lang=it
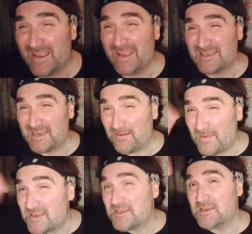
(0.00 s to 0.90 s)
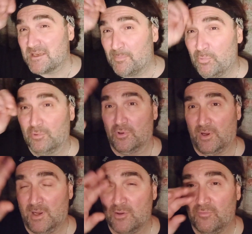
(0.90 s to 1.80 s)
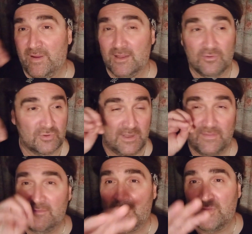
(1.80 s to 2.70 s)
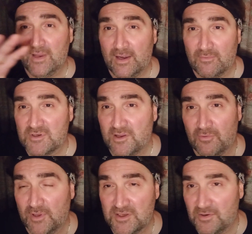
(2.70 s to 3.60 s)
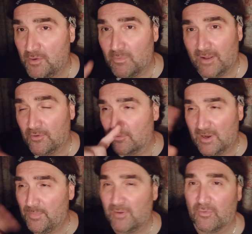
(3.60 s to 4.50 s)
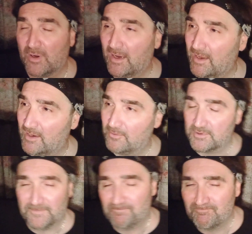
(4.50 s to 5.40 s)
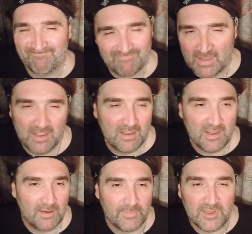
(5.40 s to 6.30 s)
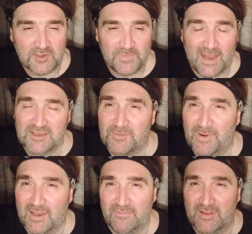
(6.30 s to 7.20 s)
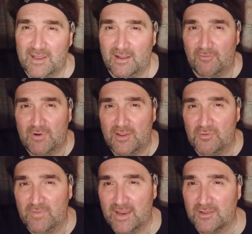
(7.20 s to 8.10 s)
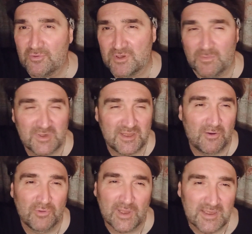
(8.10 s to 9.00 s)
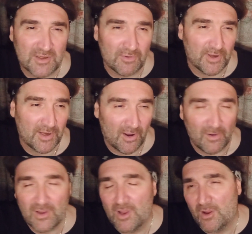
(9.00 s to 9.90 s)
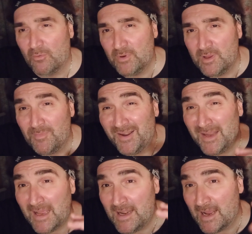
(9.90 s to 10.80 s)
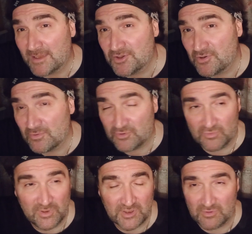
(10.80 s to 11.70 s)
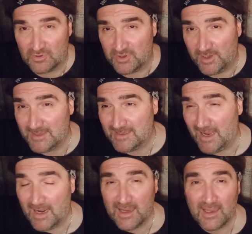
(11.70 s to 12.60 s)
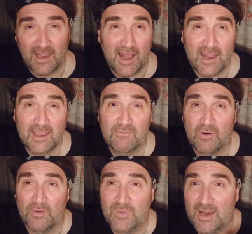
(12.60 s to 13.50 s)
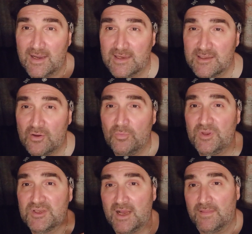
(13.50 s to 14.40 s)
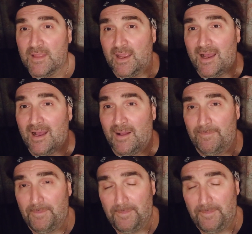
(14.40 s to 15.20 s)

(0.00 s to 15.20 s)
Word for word: se, avessi saputo che la Juventus andava a finire a queste condizioni qua non aprivo il canale. Mi dispiace perché vedere una Juventus in queste condizioni no. Quindi mi riallaccio sul discorso iniziale che anche voi milanisti cominciate a